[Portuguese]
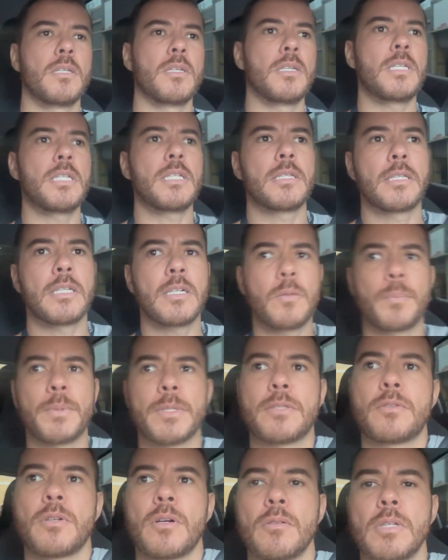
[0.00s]
Então,
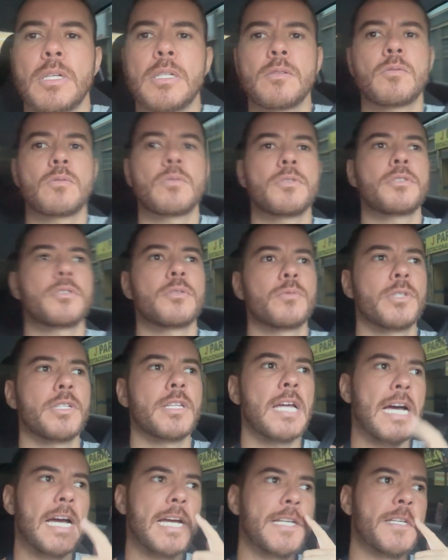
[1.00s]
pessoal, dando
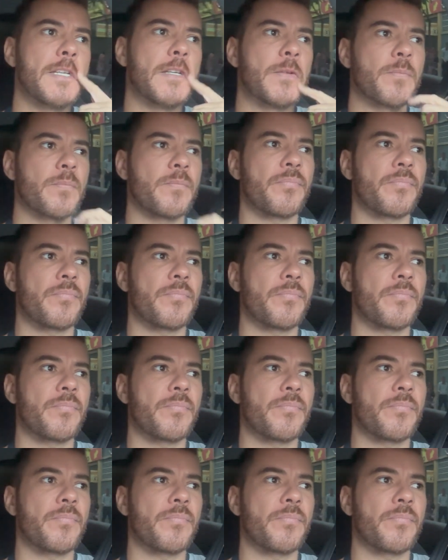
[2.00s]
continuidade,